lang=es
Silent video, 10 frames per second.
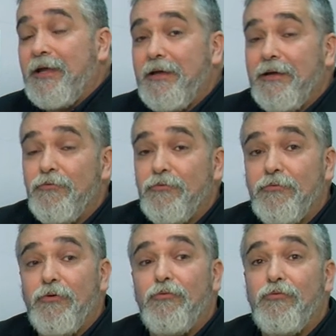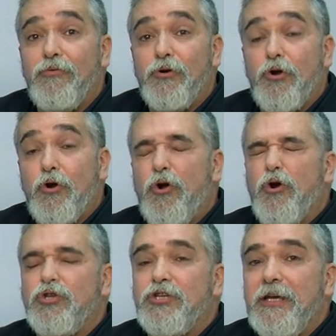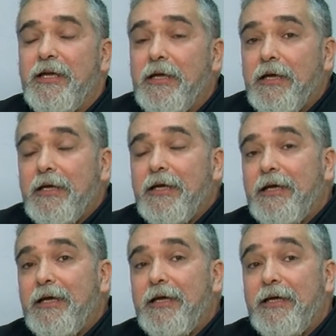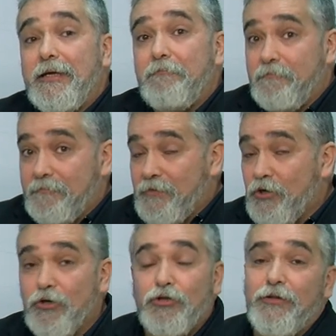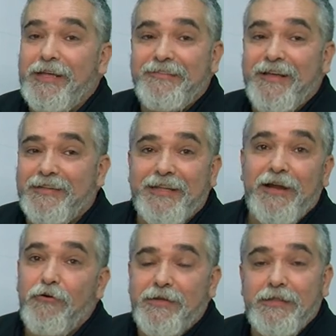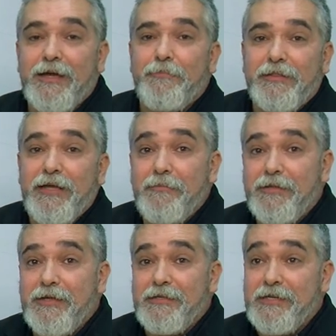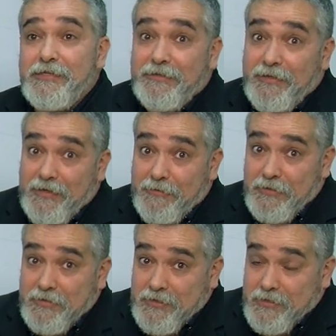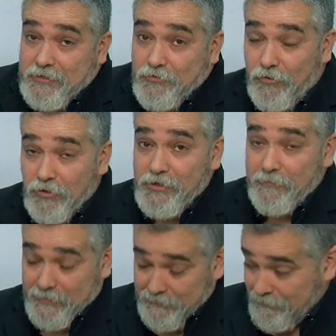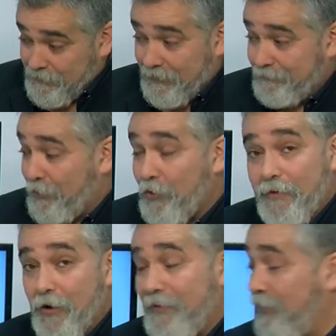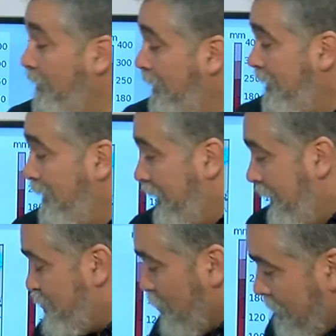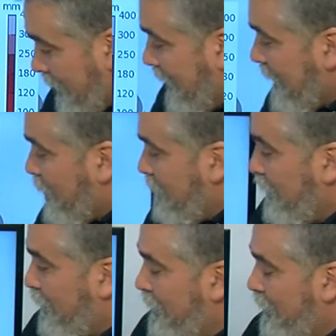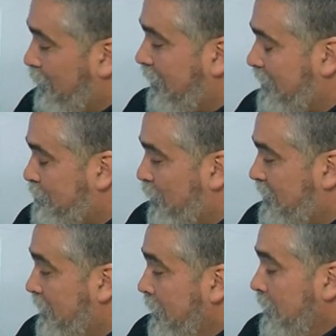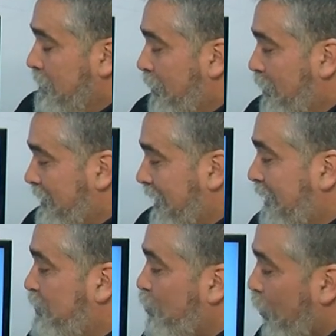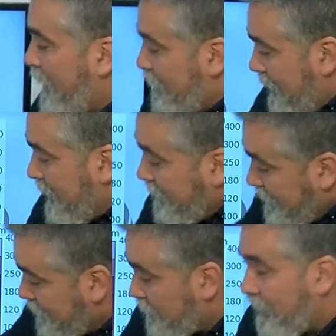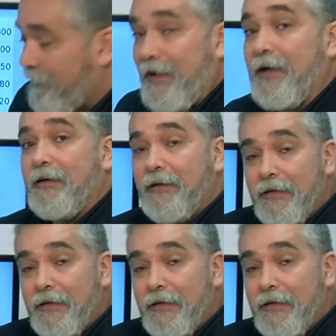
ahí, un, un coche eh, roto, destartalado, que tenga prácticamente el chasis, técnicamente sigue siendo un coche, pero pues, poco más o menos eso. Mañana, como ven ustedes, pues vamos a tener todavía, todavía